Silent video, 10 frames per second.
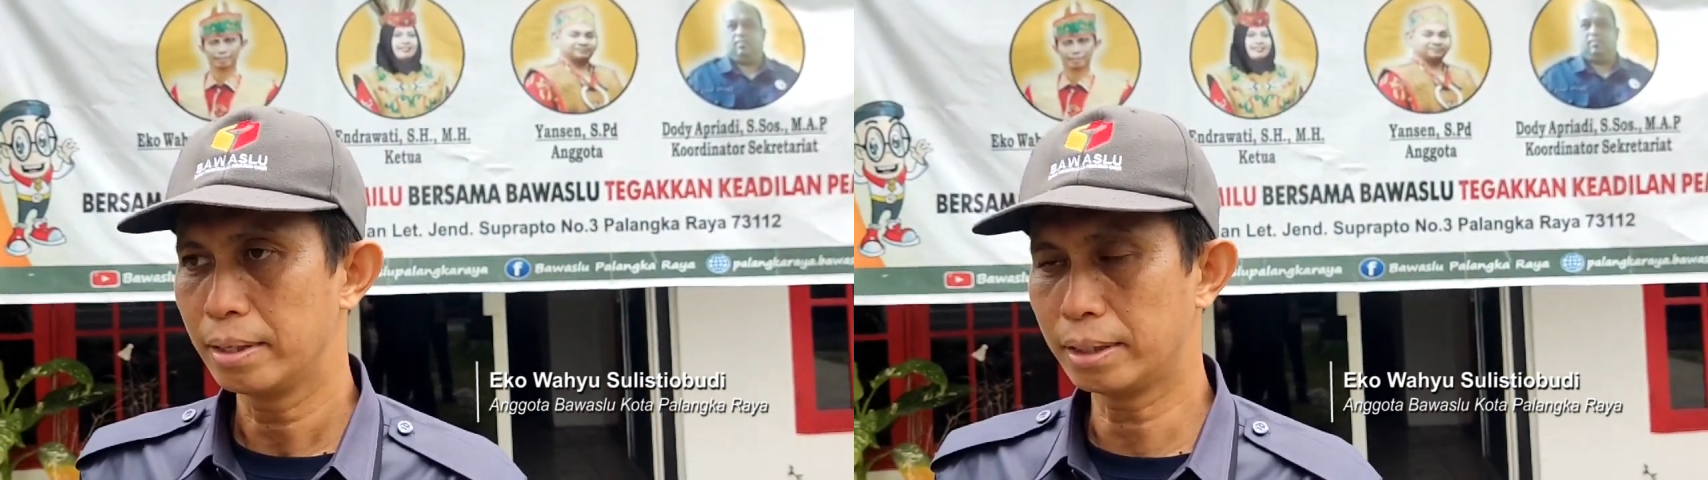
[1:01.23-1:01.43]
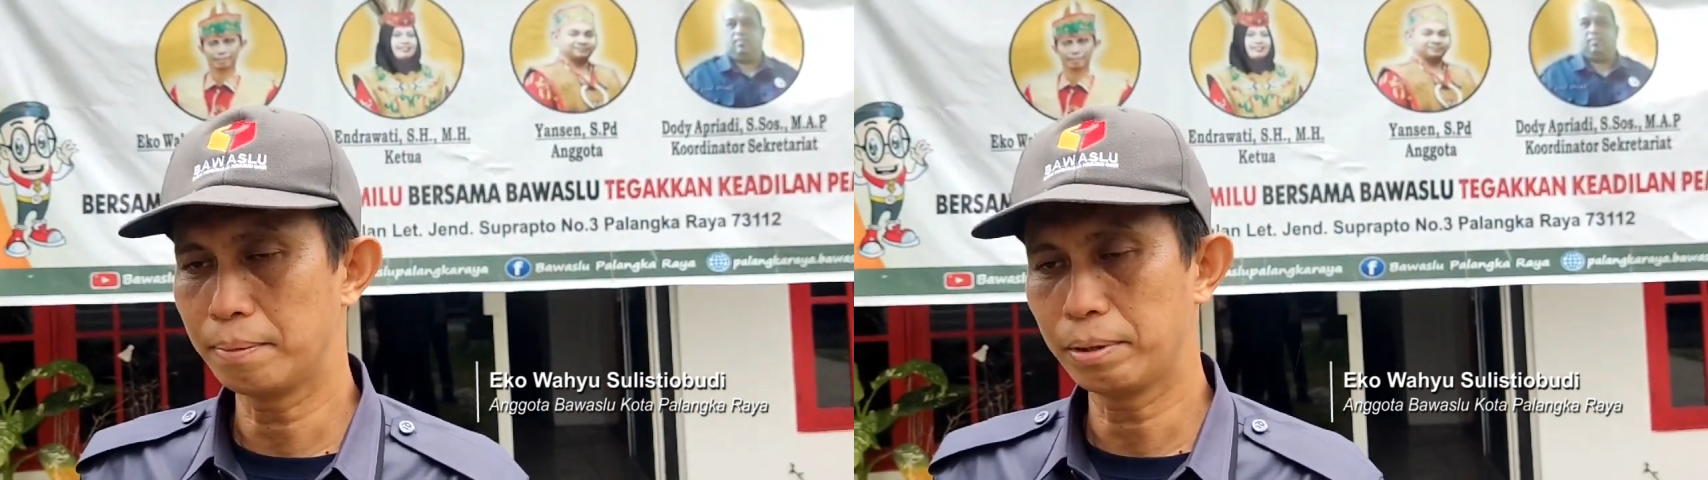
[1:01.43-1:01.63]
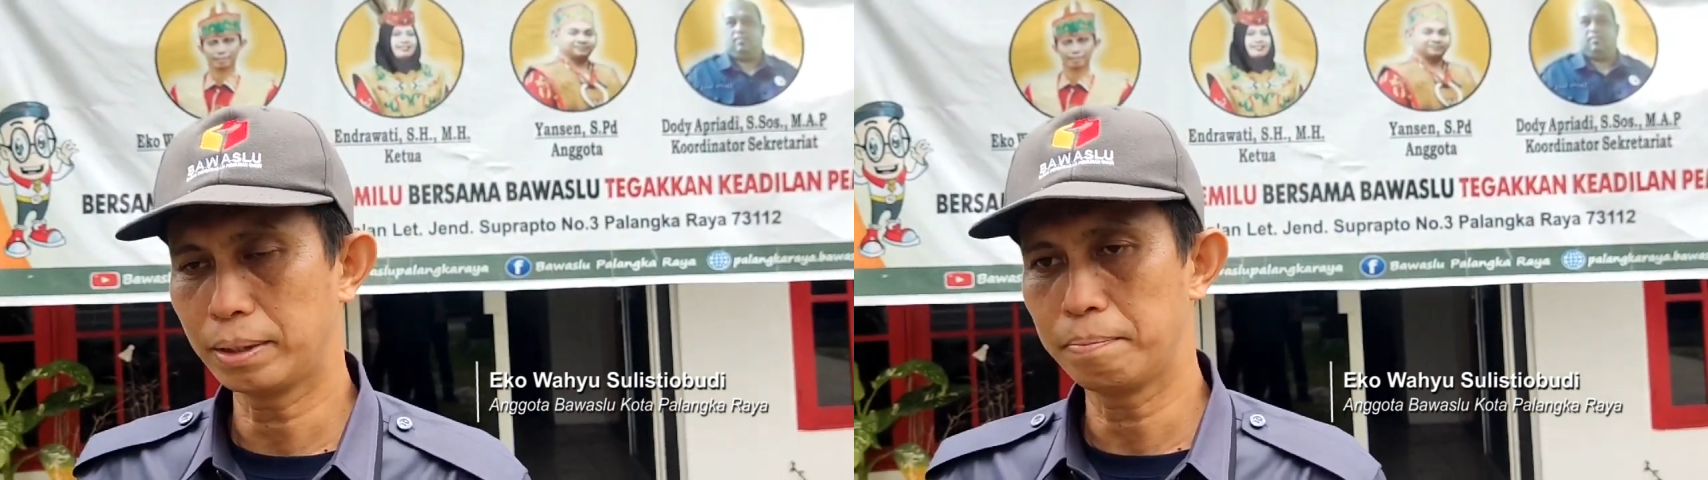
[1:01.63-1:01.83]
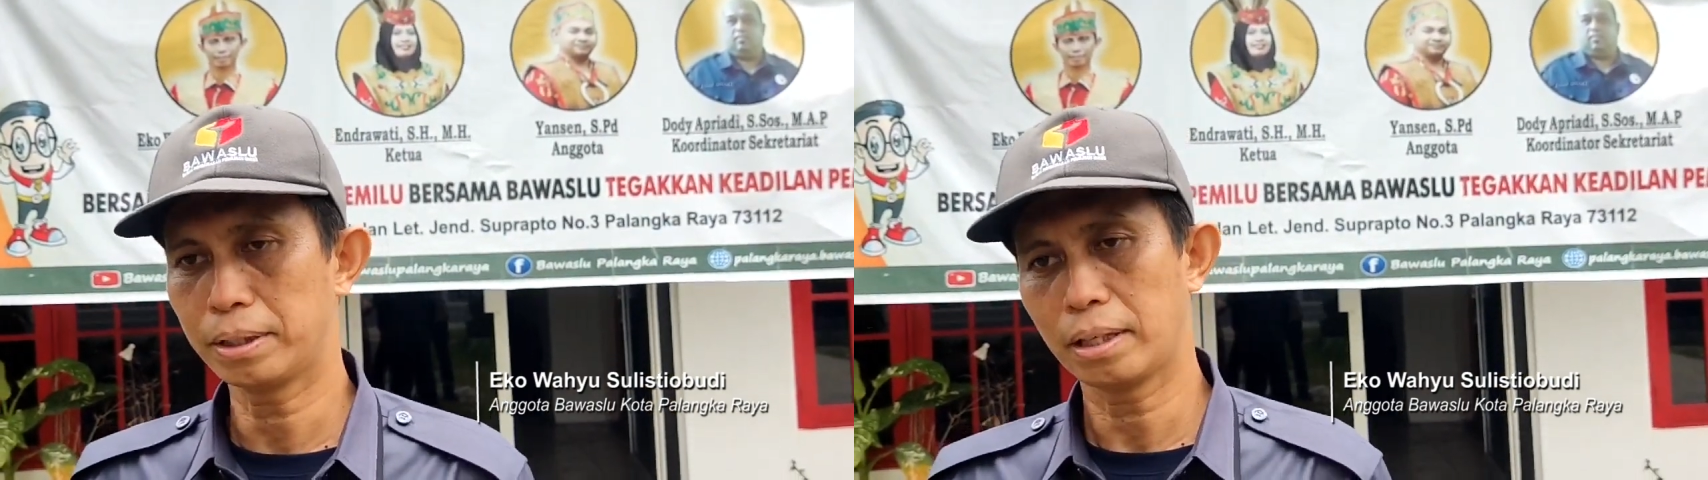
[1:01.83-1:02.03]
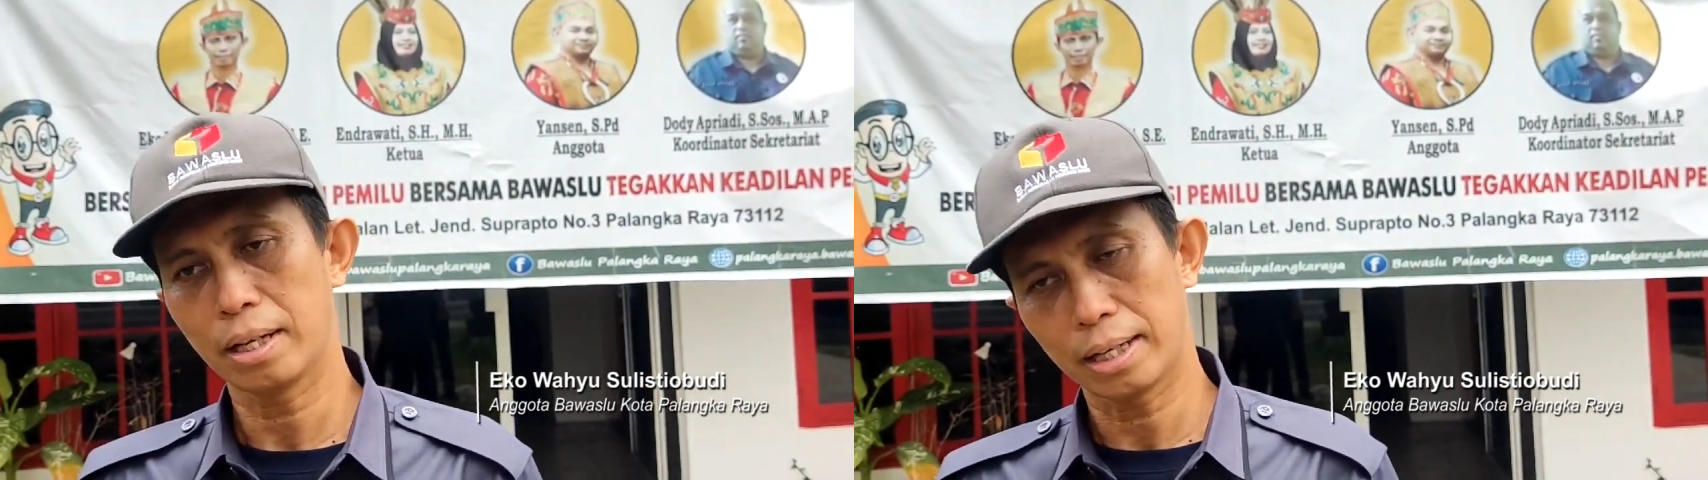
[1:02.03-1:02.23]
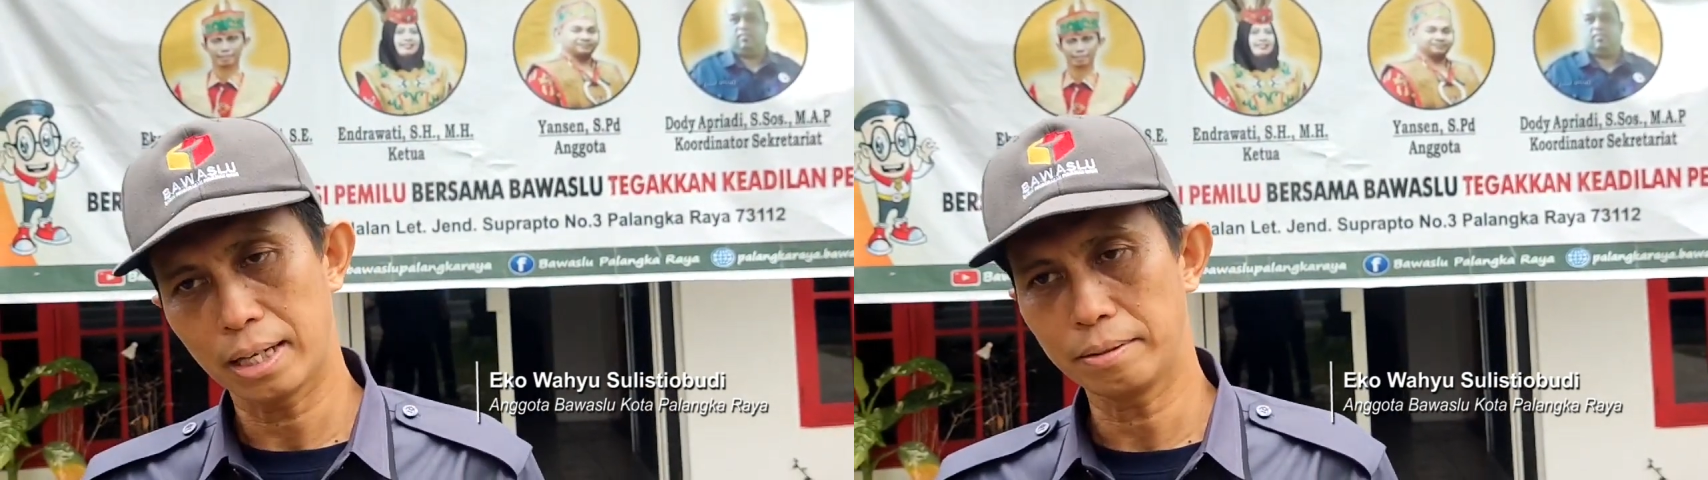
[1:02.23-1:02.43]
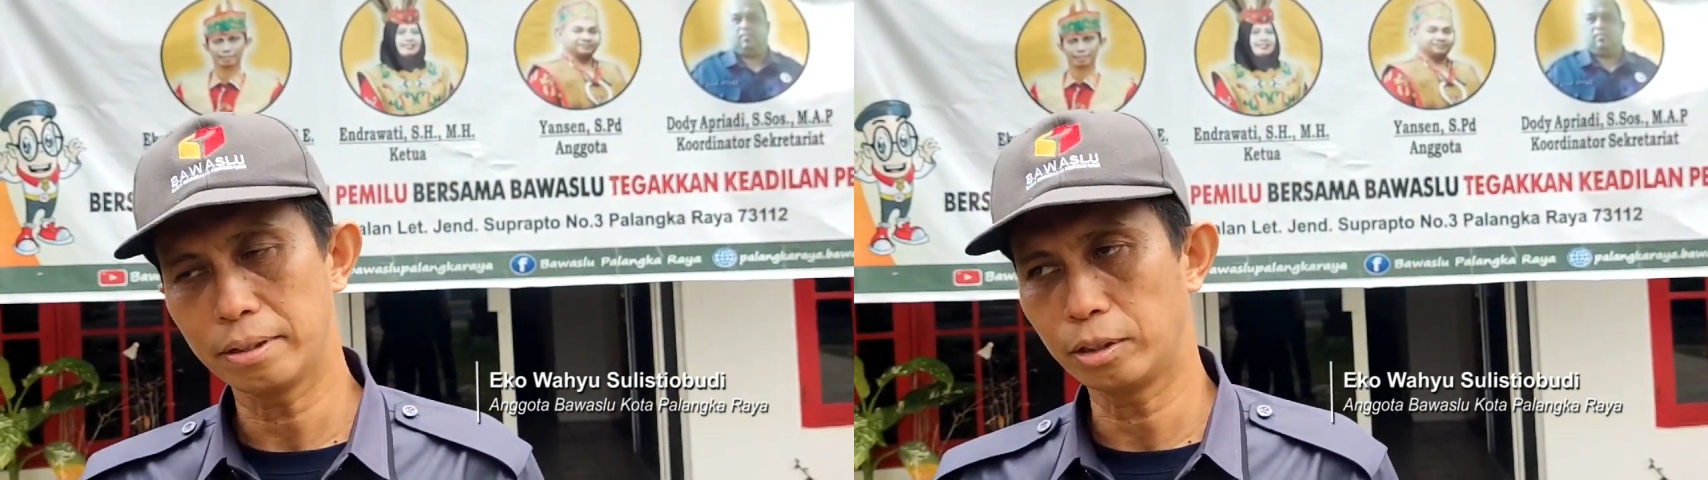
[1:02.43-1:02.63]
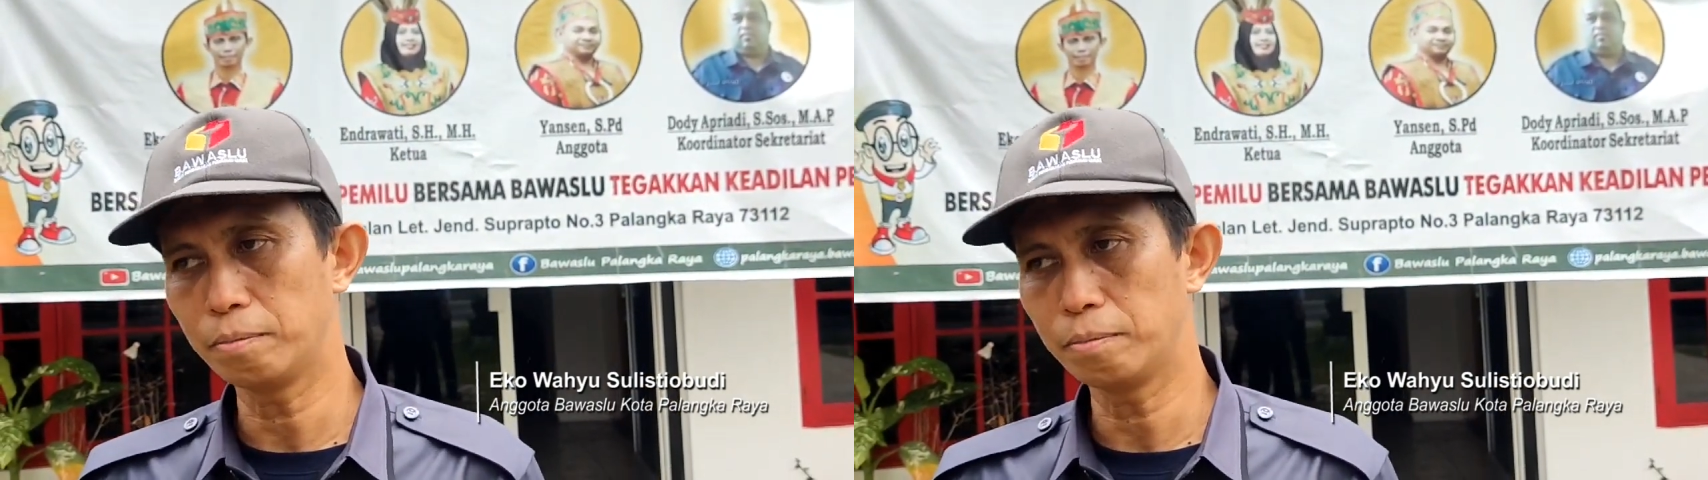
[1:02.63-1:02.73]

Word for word: di tempat-tempat terlarang